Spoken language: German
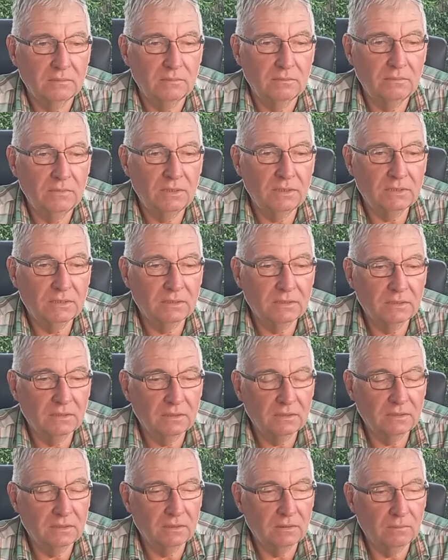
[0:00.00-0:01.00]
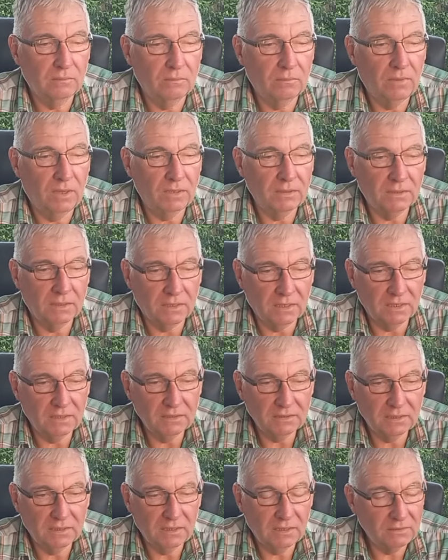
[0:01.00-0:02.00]
mit äh, meiner
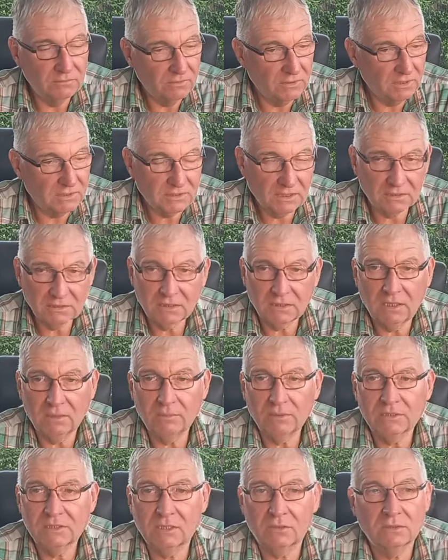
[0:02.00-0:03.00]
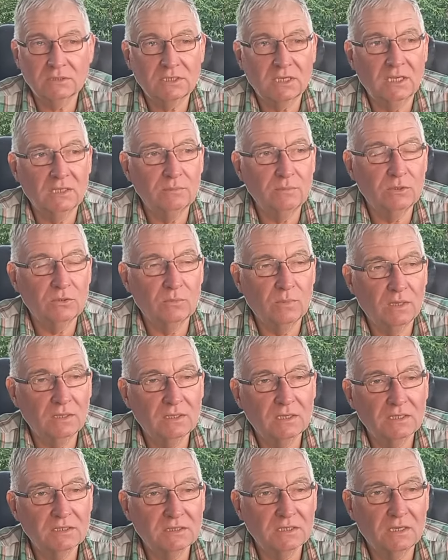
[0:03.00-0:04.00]
Rente, wie gesagt, ich habe jetzt auch Zeit, mich um
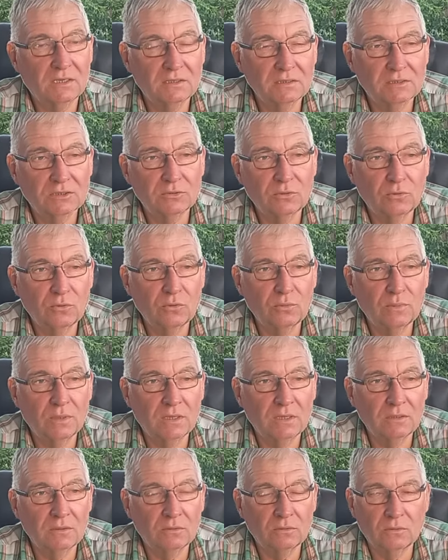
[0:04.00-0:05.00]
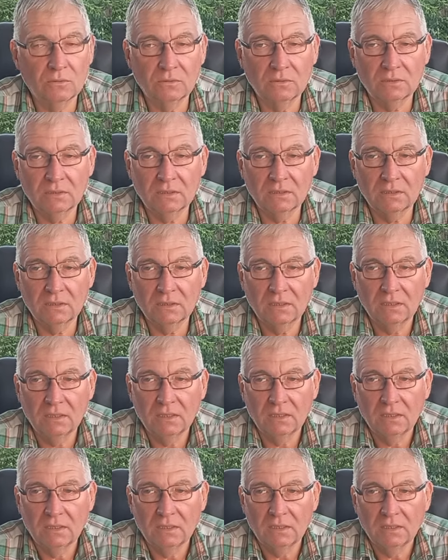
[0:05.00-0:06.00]
andere Sachen zu kümmern und äh,
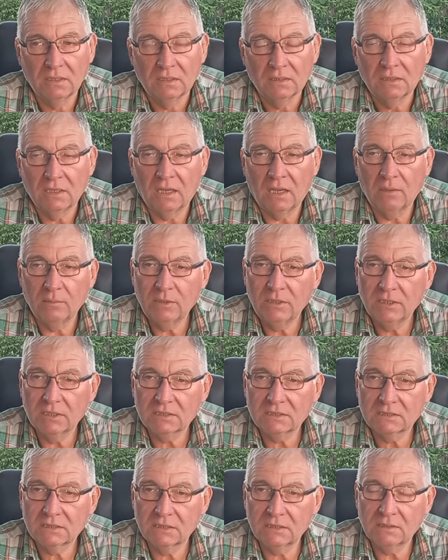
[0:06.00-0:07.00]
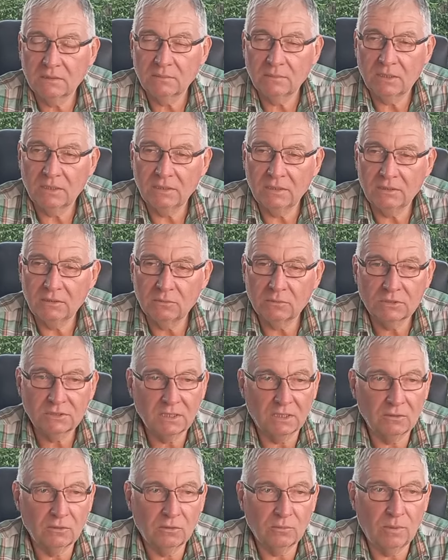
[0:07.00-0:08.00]
da habe ich jetzt äh, bei den Jungs
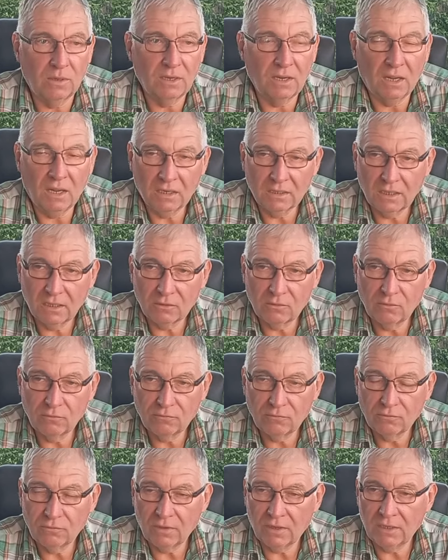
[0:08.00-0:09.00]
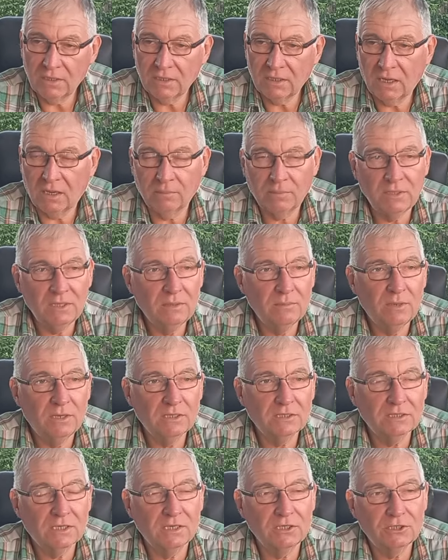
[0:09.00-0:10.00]
da nochmal angerufen, weil ich habe
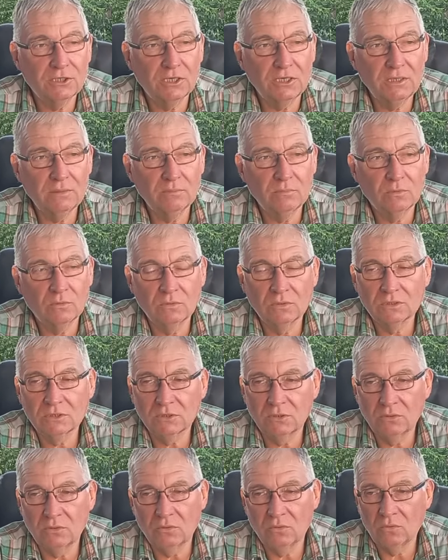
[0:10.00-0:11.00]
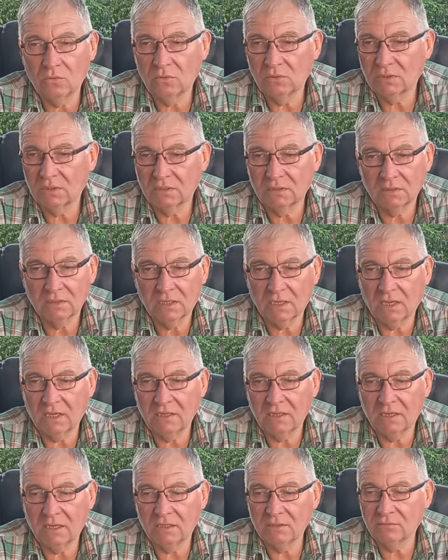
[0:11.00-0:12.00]
E-Mails geschrieben und so und äh,
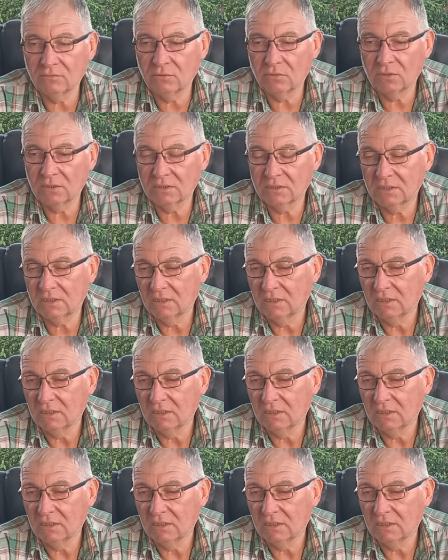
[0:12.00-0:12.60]
keine Antwort.